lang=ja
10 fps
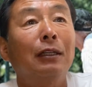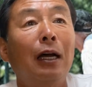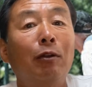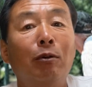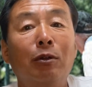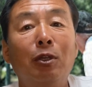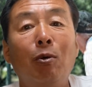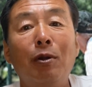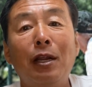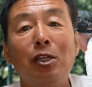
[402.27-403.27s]
あの、基
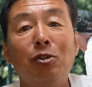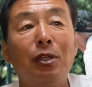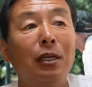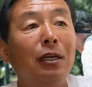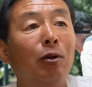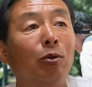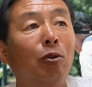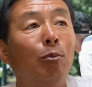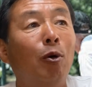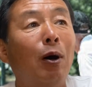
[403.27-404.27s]
本練習的なこ
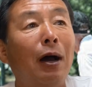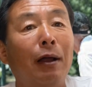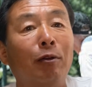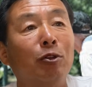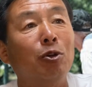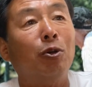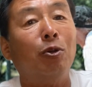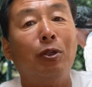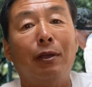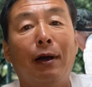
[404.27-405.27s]
とも、あの、状況に
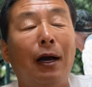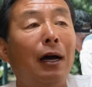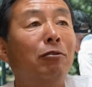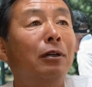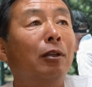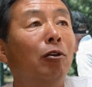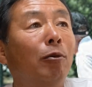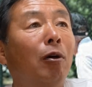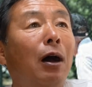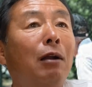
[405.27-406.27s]
よってはあるけど
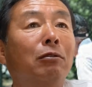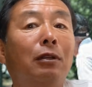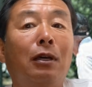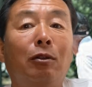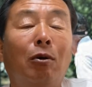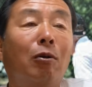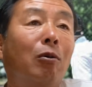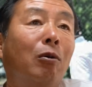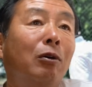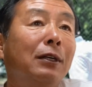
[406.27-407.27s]
も、ある程度、
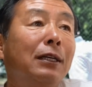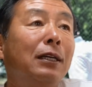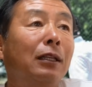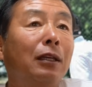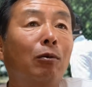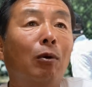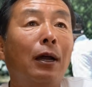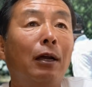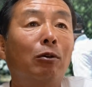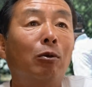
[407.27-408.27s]
こう、やった子が
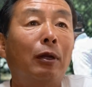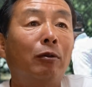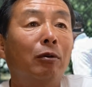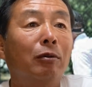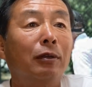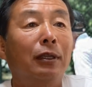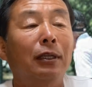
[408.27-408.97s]
やる、あの、